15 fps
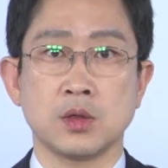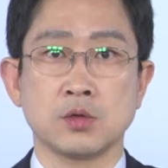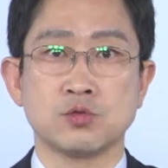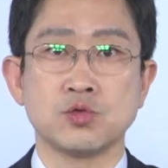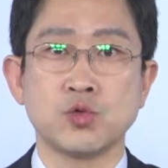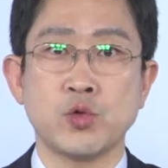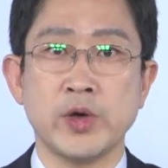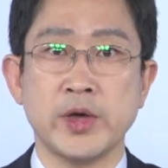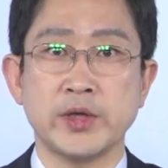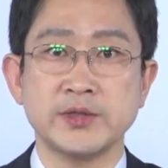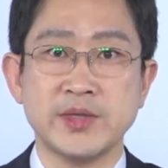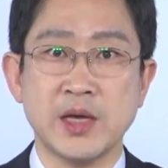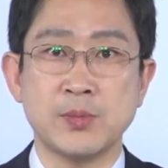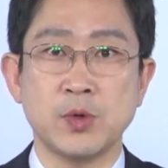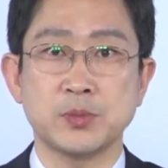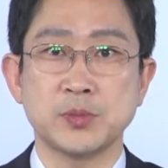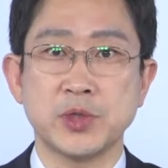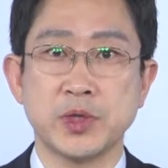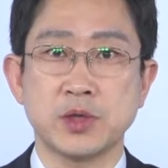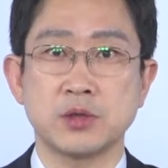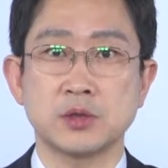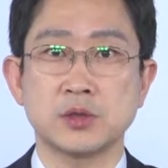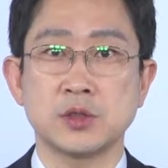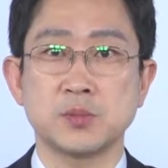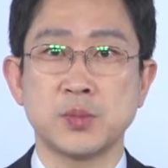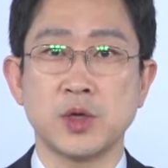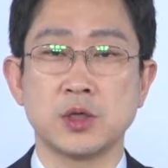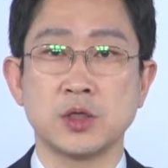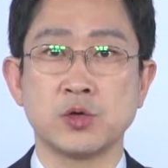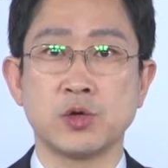국회
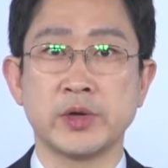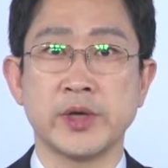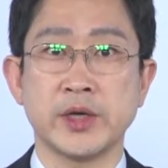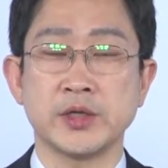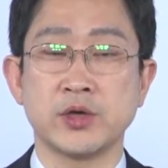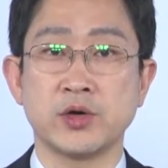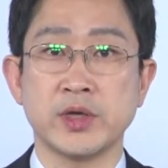사법개혁특별위원회